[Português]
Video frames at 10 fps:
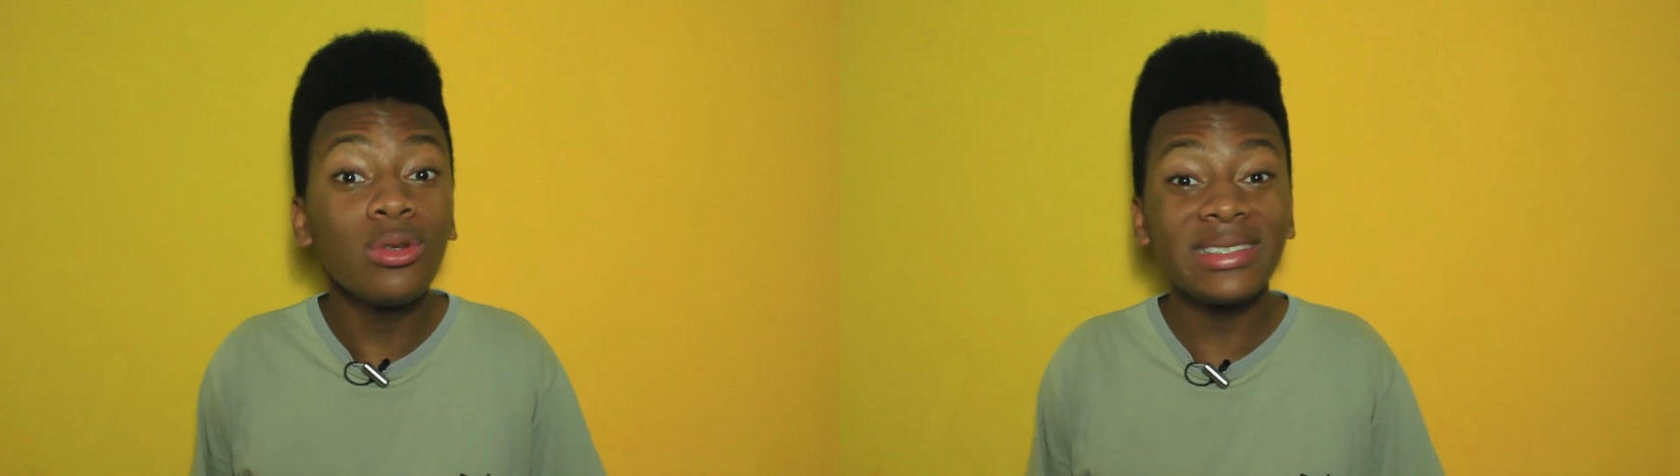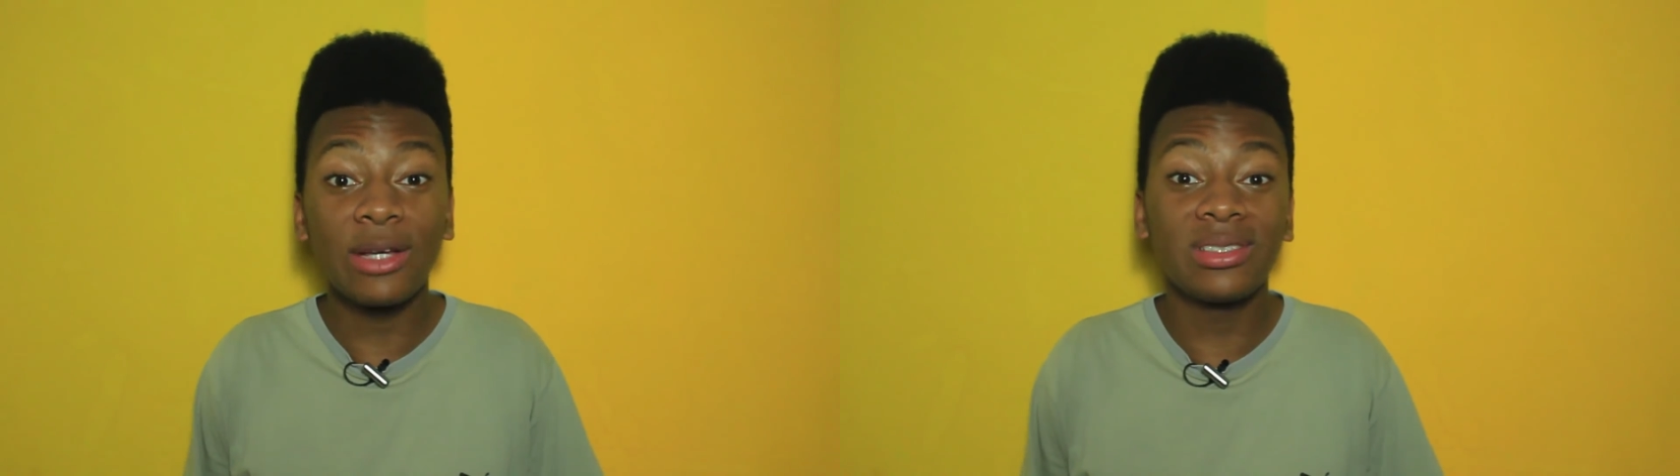
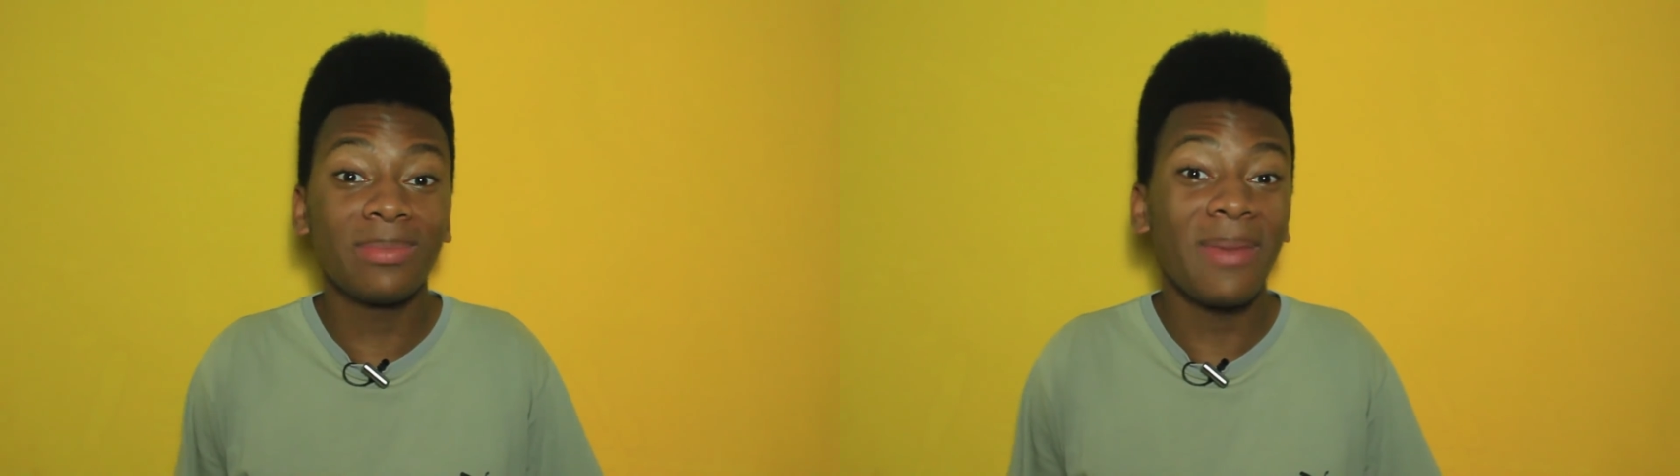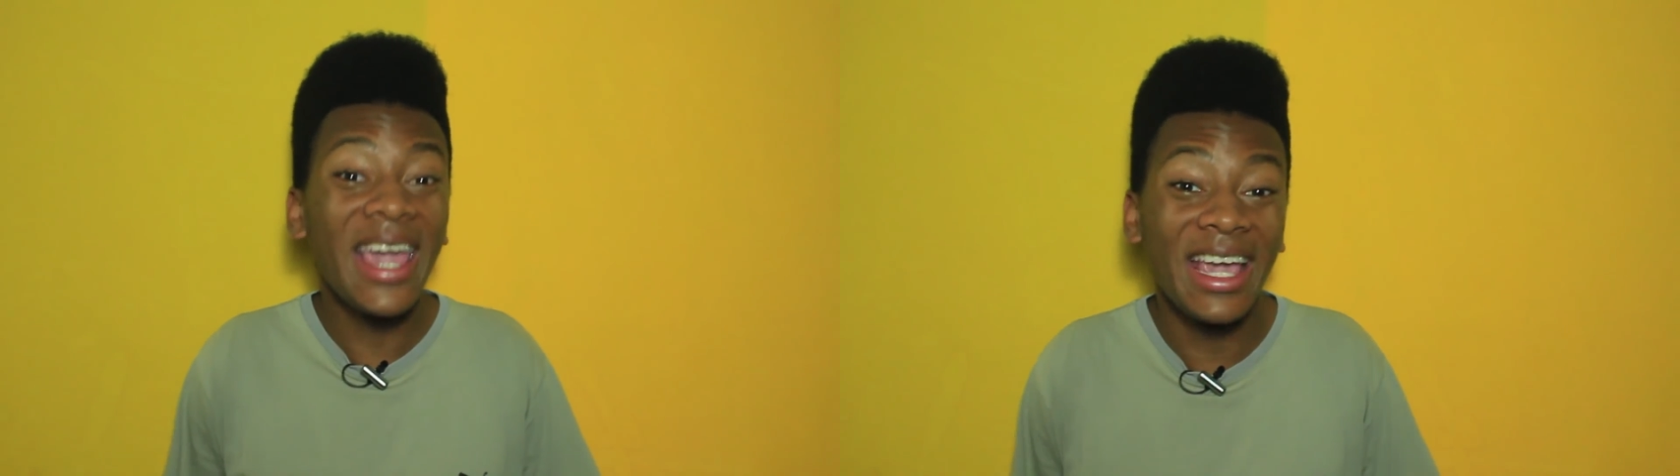os
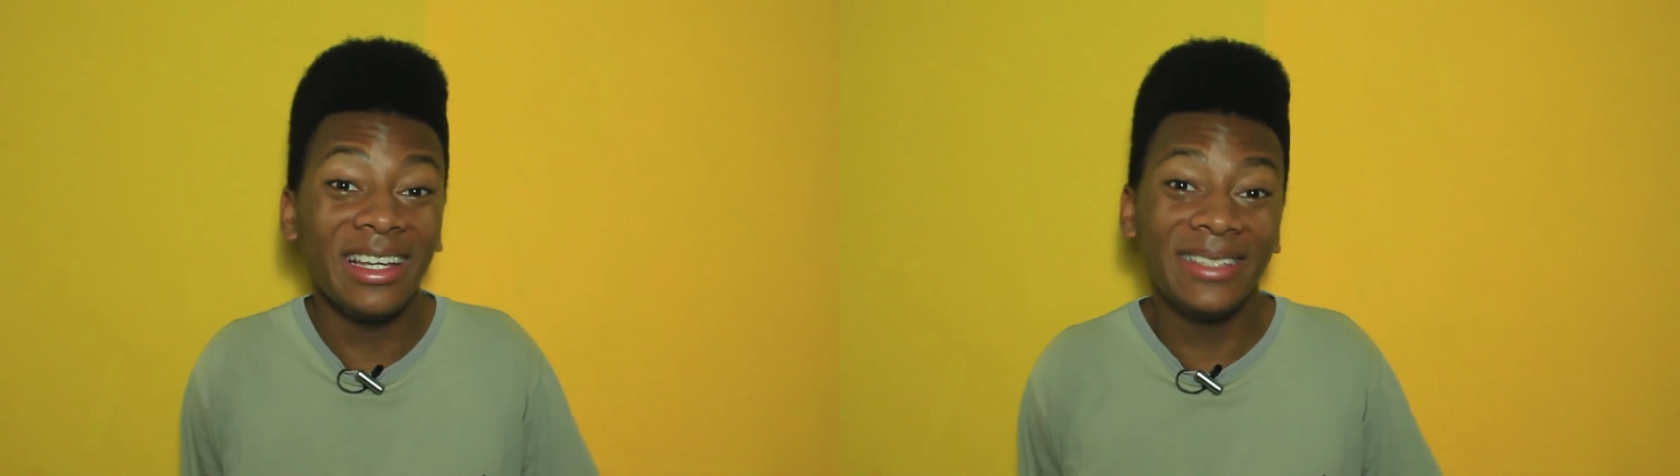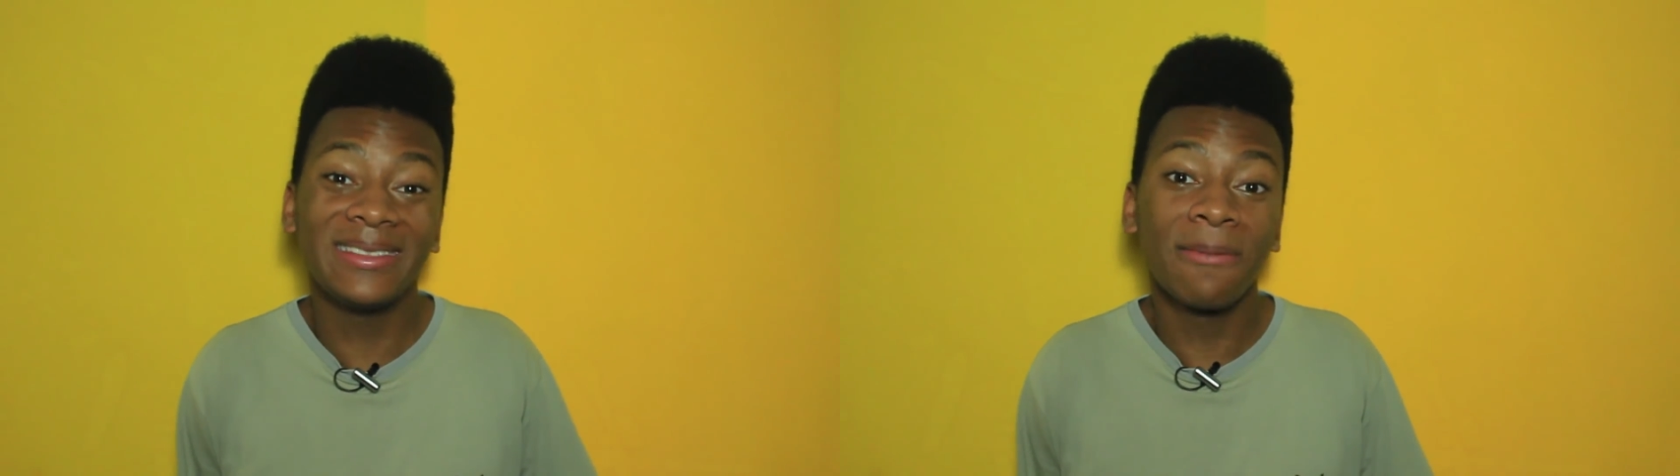seus
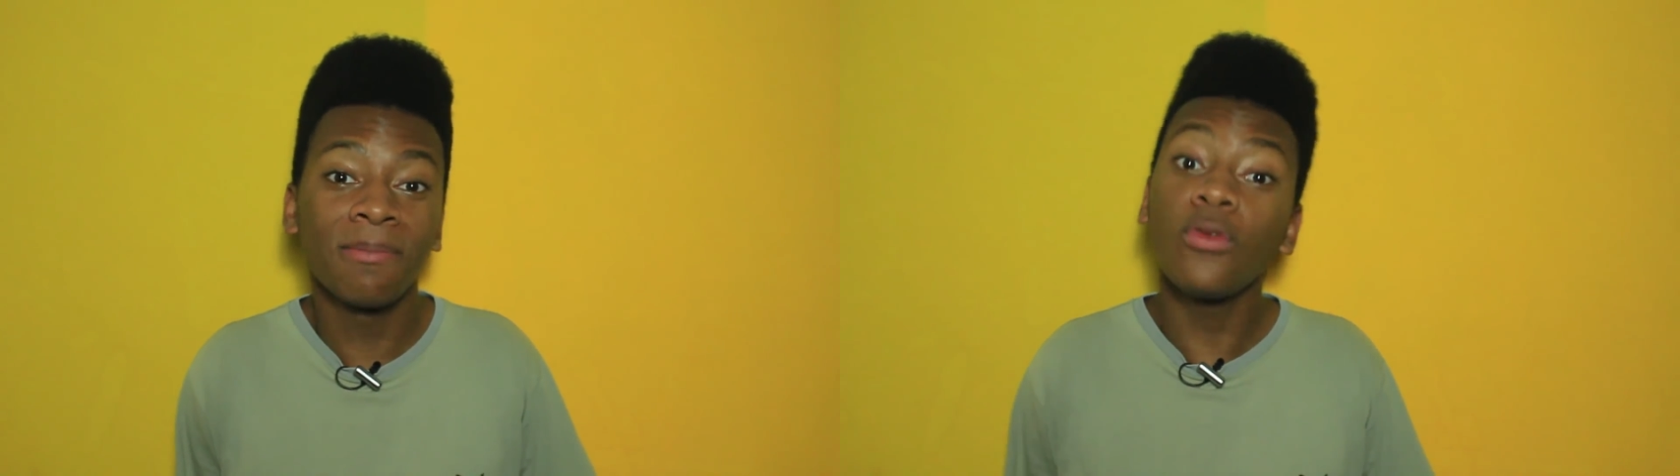perrengues.